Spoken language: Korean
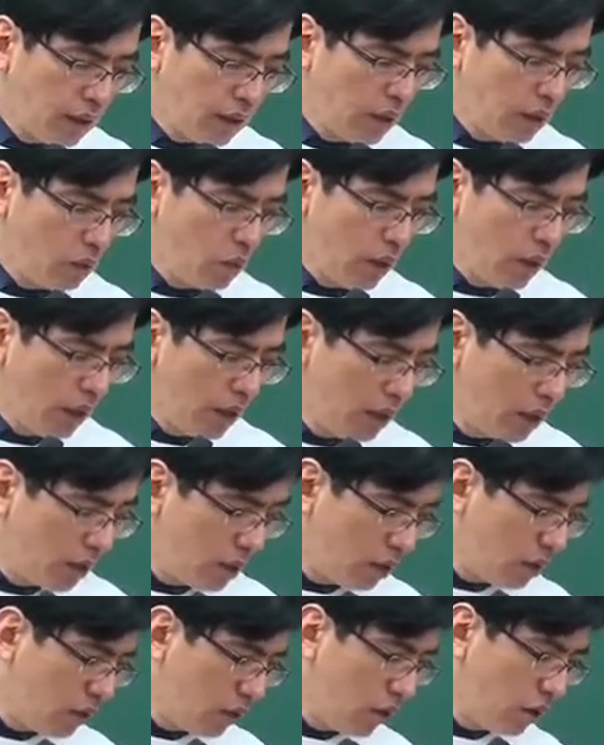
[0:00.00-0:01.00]
그외 어,
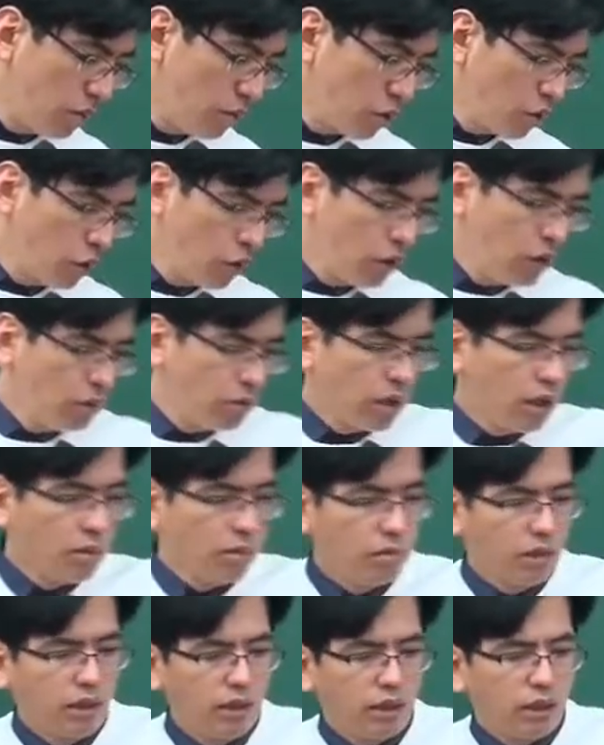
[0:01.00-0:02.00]
여러분 교재
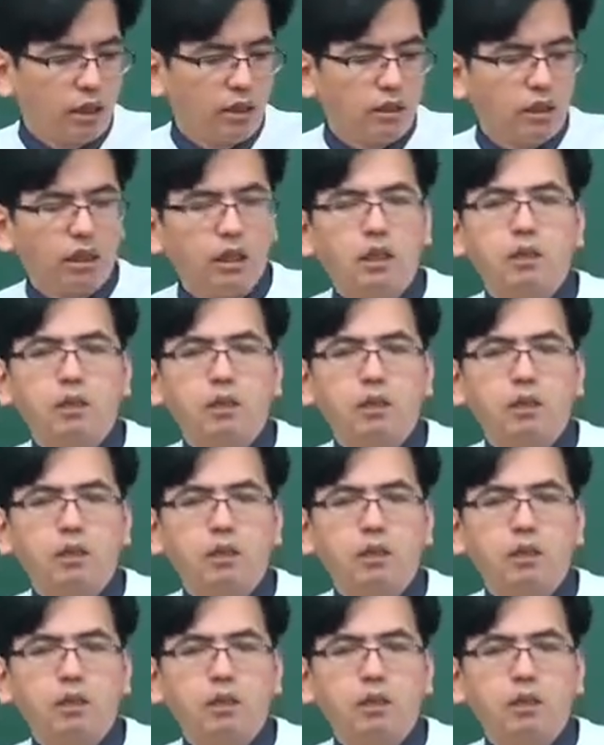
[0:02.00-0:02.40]
24페이지 가시게